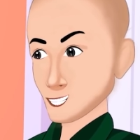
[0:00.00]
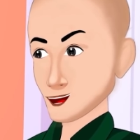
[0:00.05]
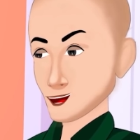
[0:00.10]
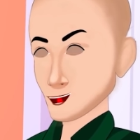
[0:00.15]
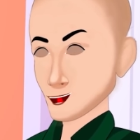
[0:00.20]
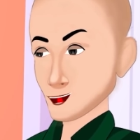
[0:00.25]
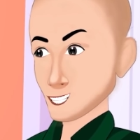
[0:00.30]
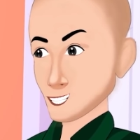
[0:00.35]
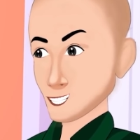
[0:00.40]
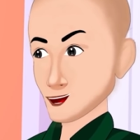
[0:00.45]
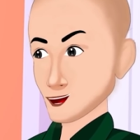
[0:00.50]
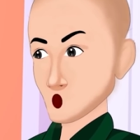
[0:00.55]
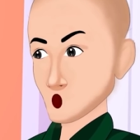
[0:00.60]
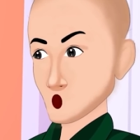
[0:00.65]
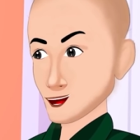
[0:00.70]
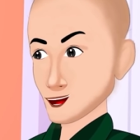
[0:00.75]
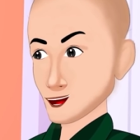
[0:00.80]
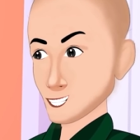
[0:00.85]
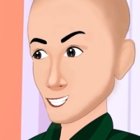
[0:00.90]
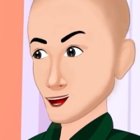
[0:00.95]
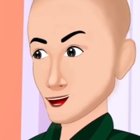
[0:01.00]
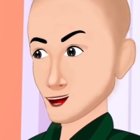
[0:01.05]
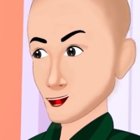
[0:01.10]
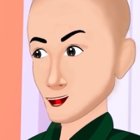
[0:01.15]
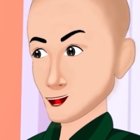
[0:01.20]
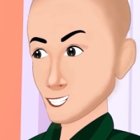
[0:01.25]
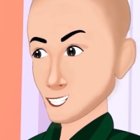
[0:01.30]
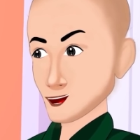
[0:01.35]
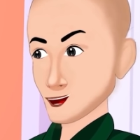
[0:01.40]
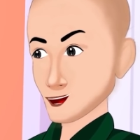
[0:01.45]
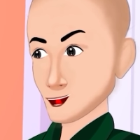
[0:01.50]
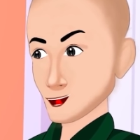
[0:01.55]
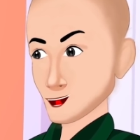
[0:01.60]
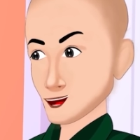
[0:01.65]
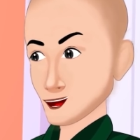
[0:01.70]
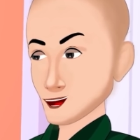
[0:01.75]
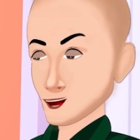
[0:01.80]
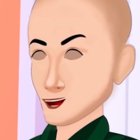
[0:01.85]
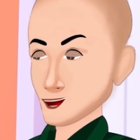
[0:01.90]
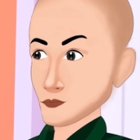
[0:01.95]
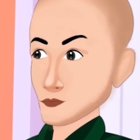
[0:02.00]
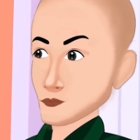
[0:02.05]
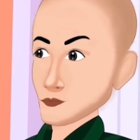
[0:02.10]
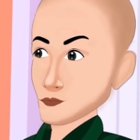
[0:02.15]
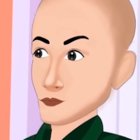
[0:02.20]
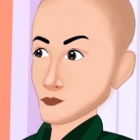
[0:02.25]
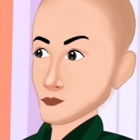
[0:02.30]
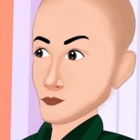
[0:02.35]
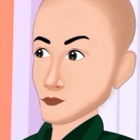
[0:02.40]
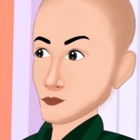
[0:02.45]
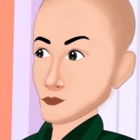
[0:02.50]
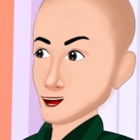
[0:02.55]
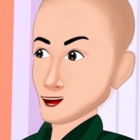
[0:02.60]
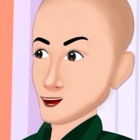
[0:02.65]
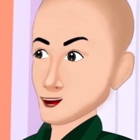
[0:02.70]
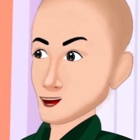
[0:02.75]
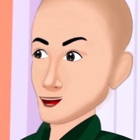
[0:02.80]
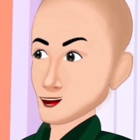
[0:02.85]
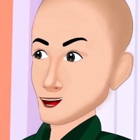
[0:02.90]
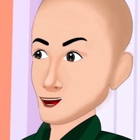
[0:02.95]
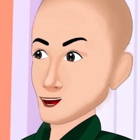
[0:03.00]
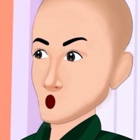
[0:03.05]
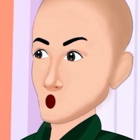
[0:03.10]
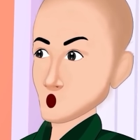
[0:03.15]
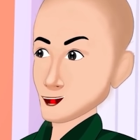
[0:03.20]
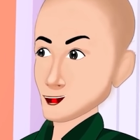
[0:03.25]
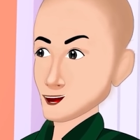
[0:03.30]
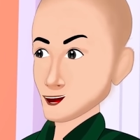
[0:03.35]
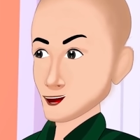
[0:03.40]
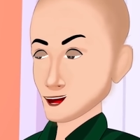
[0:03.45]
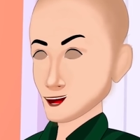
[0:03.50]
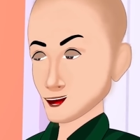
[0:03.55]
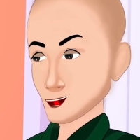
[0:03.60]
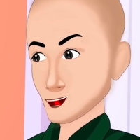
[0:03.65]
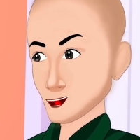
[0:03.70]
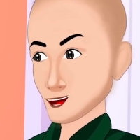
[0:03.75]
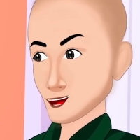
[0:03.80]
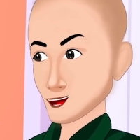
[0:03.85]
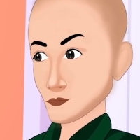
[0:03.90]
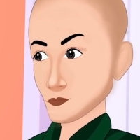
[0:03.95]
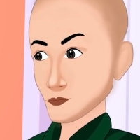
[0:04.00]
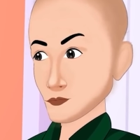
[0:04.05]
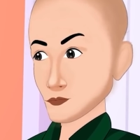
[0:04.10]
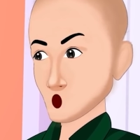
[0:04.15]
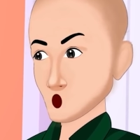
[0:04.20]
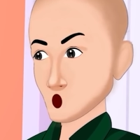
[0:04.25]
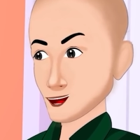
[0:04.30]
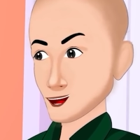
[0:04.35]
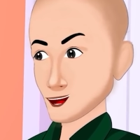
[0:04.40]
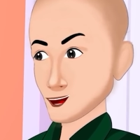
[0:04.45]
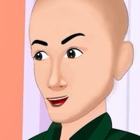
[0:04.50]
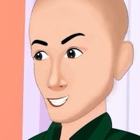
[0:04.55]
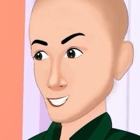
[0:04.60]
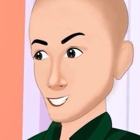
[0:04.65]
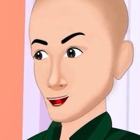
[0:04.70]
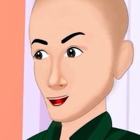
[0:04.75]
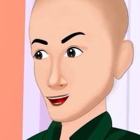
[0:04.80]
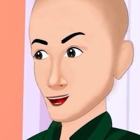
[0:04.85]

शायद इसलिए तुम्हें भी सच नहीं बता पाए पर अब हमें खुद से प्यार है तुमसे भी